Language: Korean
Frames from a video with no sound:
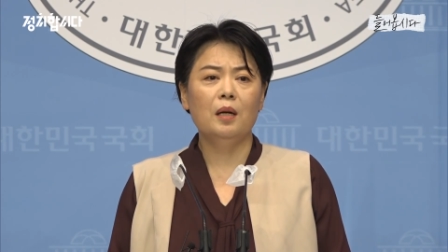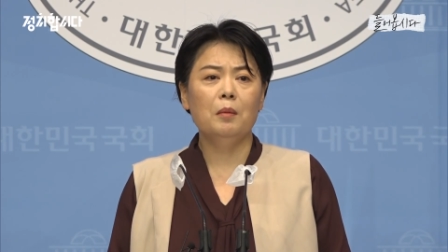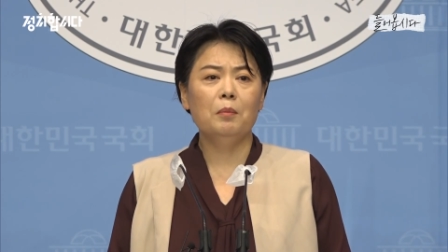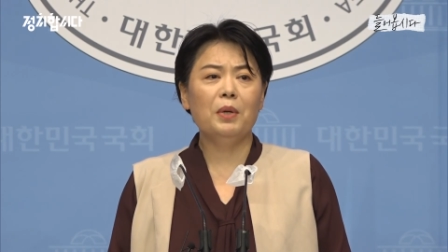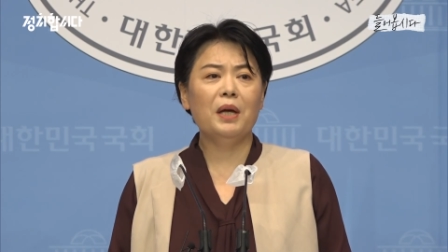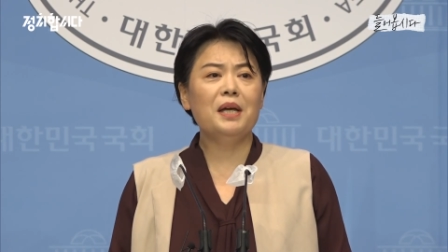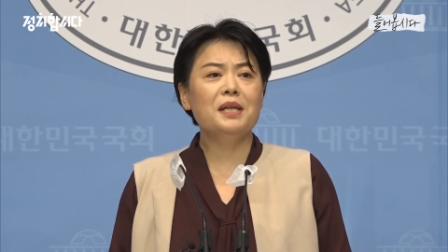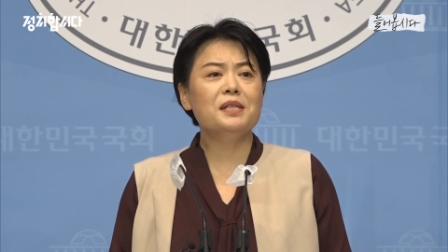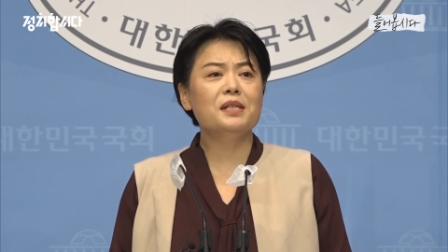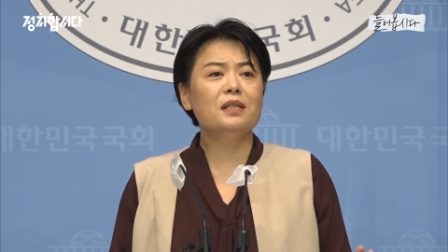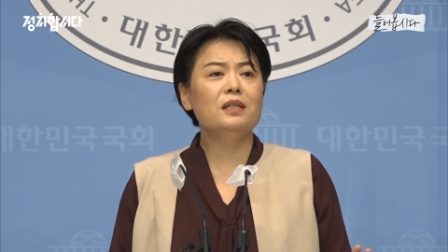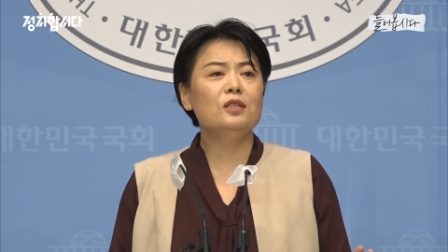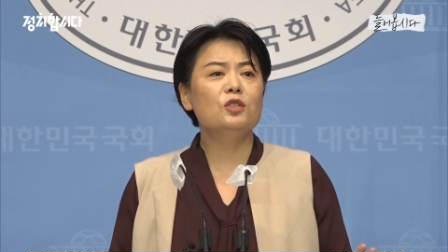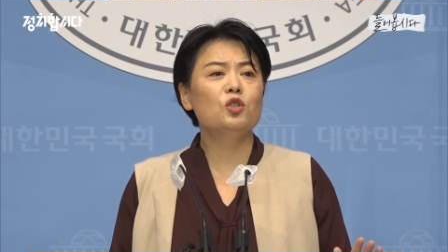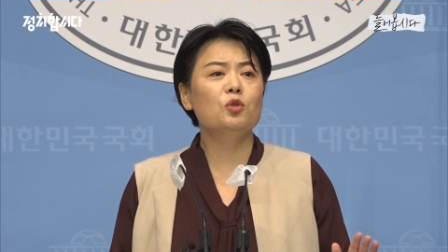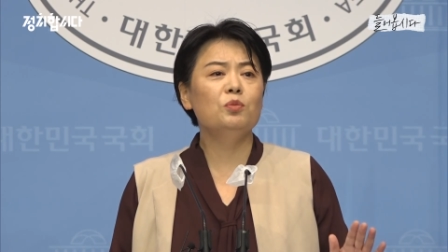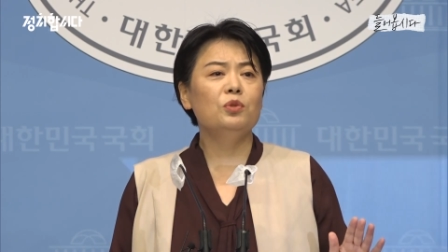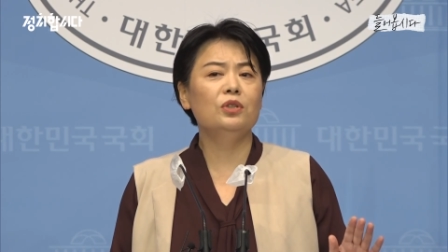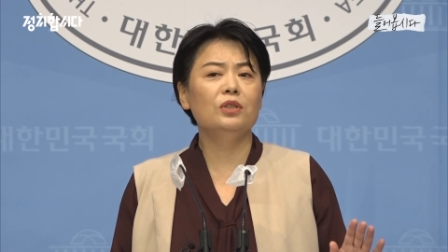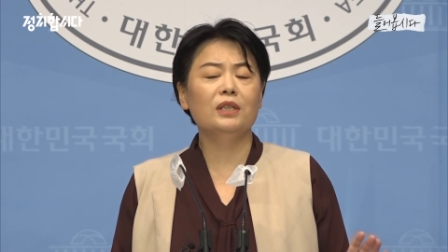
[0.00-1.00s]
폐지를
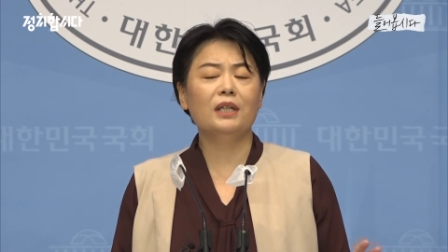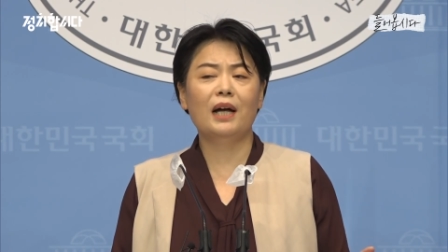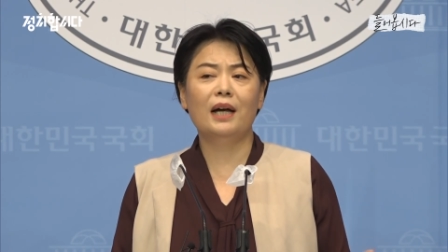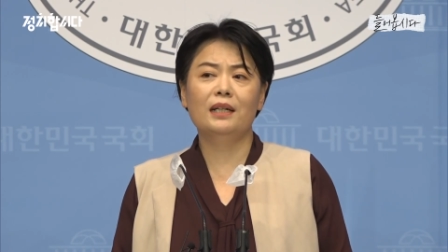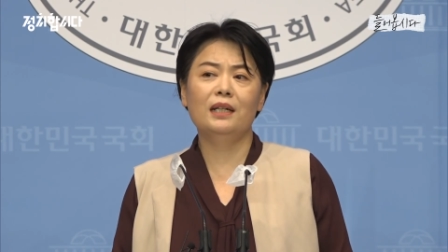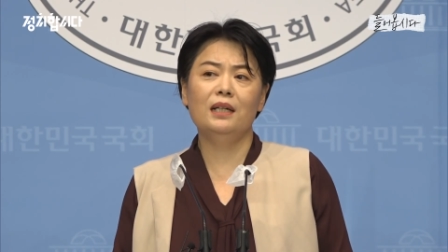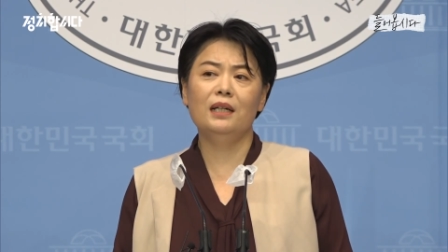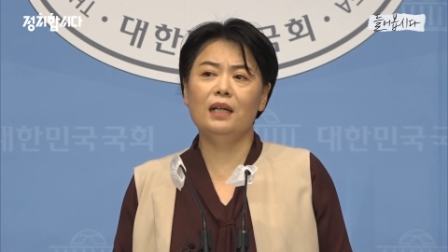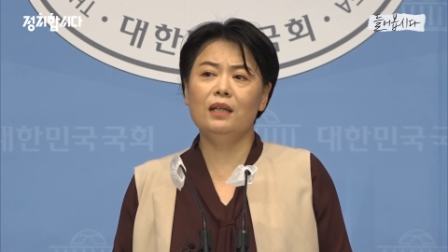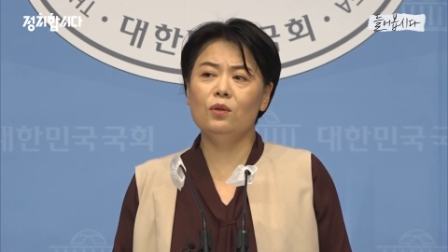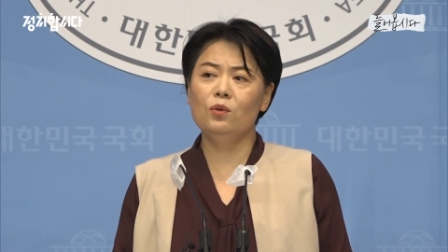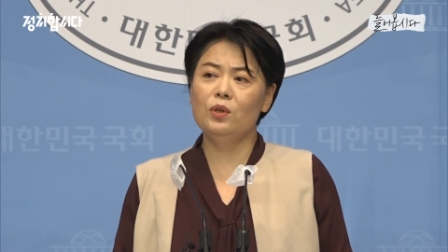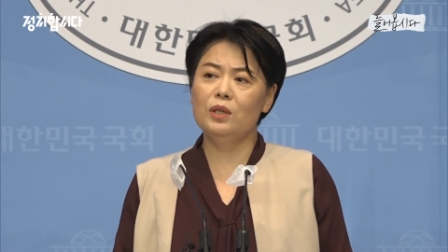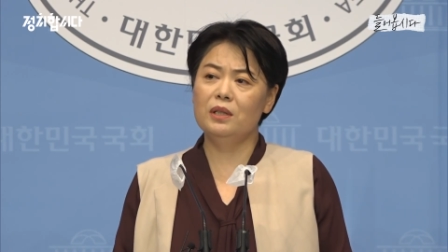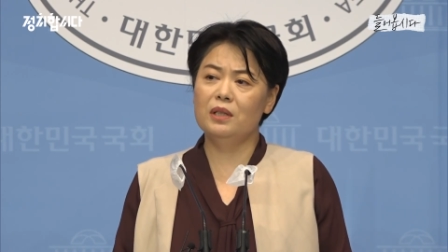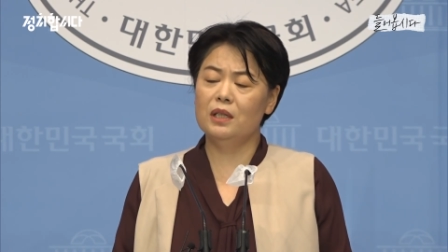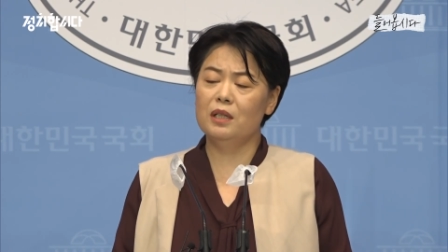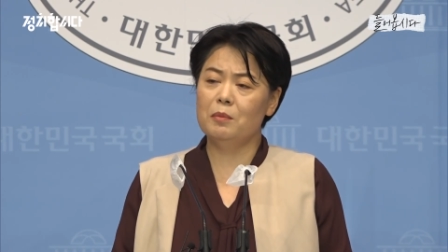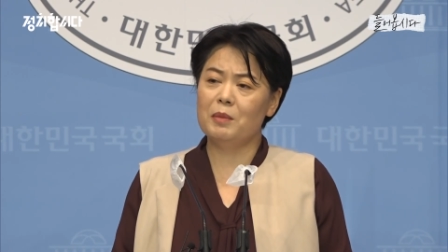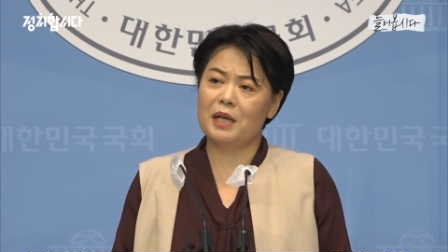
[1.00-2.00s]
줍는 가난한
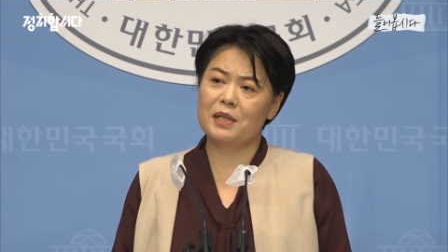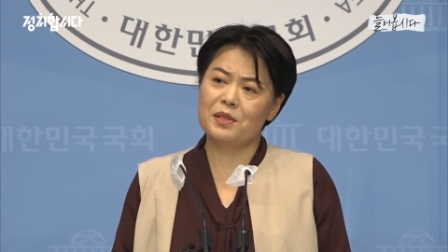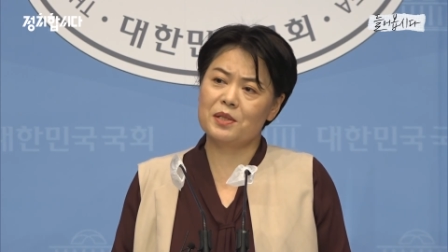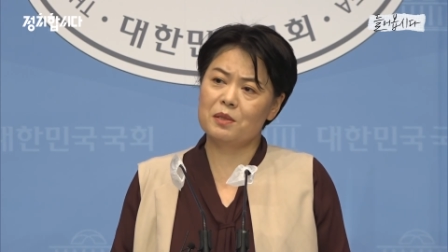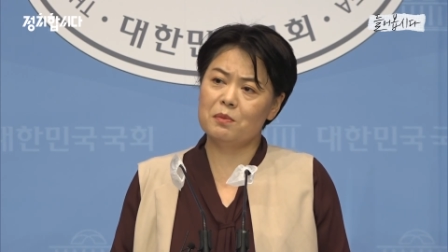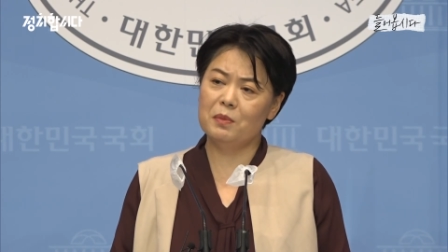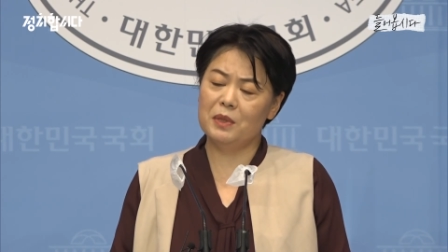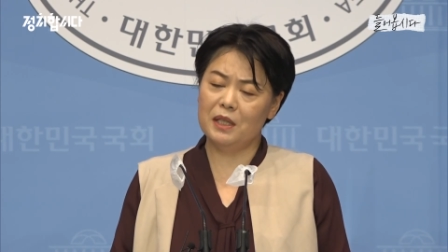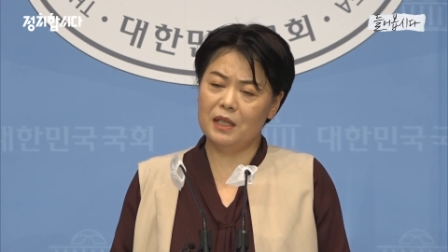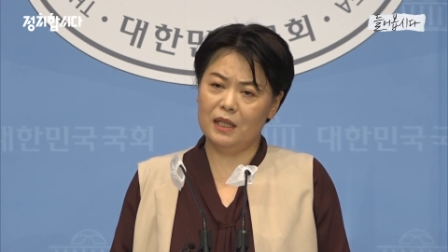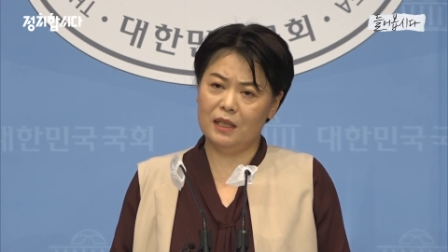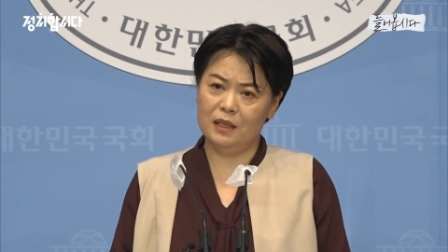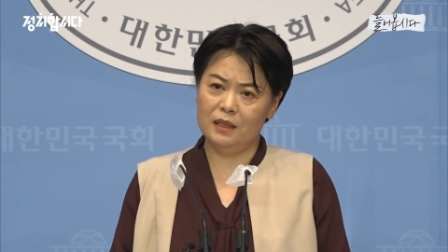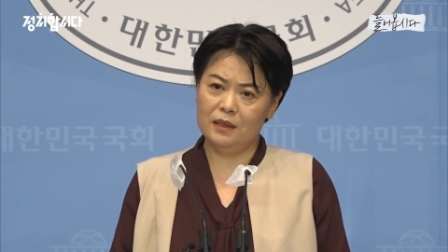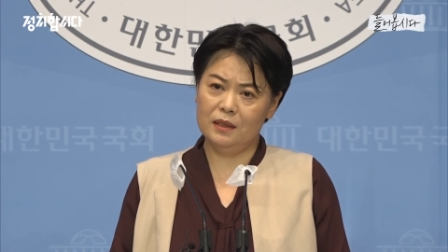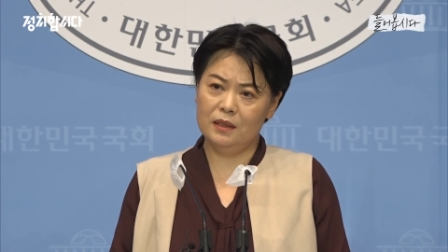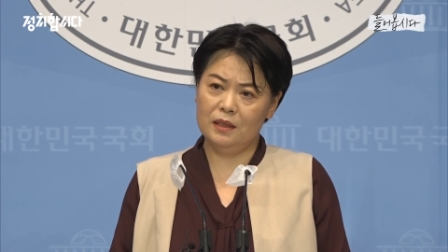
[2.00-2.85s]
노인들이 많습니다.